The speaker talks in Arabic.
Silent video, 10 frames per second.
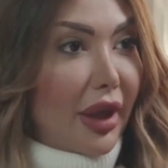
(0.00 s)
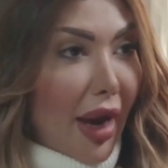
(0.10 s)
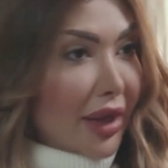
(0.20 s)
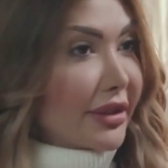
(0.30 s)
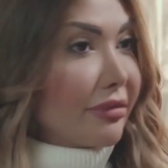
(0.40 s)

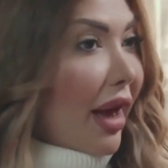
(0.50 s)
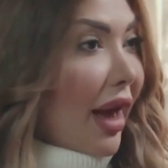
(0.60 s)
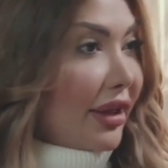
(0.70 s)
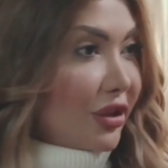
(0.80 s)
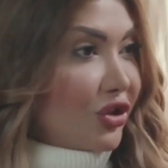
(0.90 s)
عادي ما
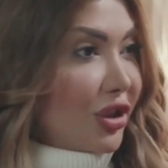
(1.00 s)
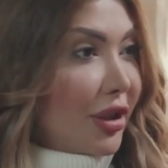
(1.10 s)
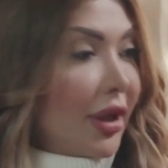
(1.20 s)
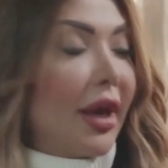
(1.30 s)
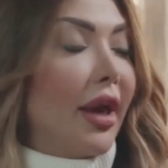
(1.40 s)
قالت
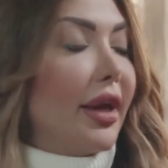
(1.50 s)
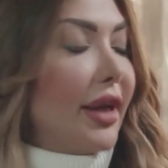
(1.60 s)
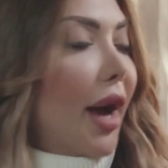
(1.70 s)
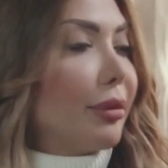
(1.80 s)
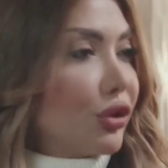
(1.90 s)
شي هي
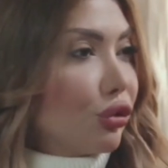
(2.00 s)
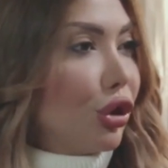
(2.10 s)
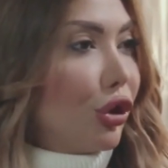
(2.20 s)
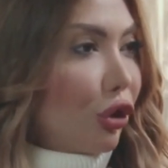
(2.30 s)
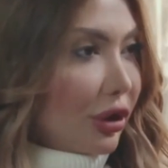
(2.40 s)
عم بتقول
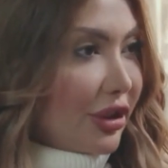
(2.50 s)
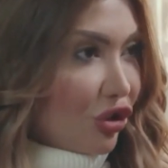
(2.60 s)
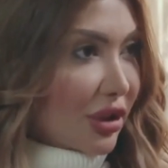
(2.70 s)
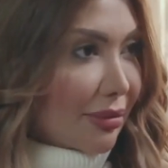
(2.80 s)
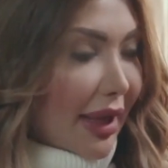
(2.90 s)
إنه أنت
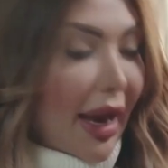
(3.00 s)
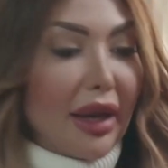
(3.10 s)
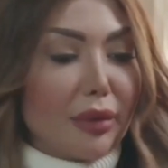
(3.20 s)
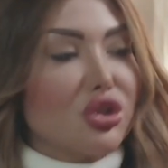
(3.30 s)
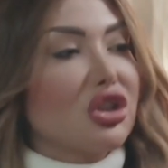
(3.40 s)
جسمك
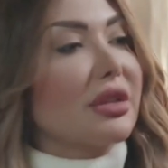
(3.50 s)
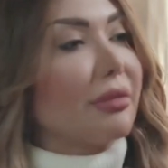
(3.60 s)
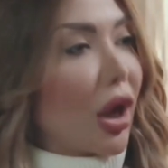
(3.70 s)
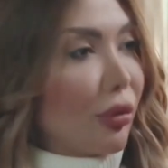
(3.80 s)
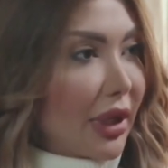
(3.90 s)
أحلى من جسم
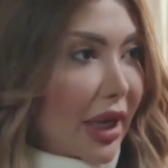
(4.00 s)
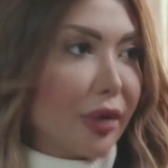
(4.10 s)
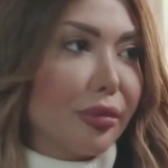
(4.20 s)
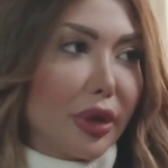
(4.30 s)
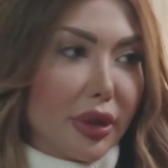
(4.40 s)
نعومي
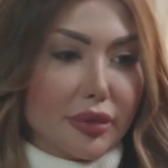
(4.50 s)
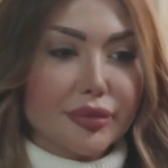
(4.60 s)
كامبل